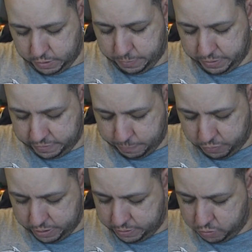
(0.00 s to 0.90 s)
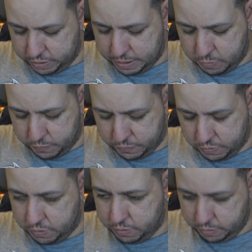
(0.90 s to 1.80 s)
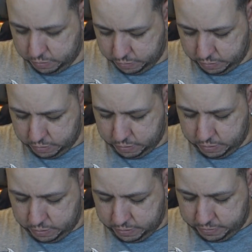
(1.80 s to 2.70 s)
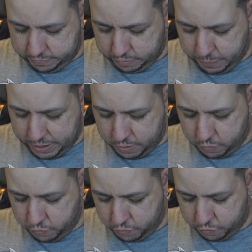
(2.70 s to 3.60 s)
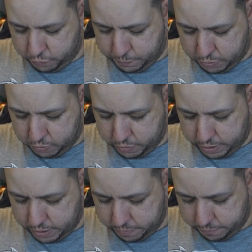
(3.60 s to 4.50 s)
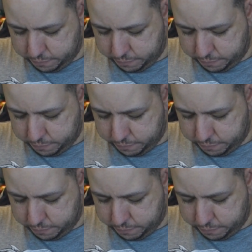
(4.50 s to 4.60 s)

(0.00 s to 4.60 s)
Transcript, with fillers: Après ça, pour être totalement franc, c'est pas quelque chose que je porterais.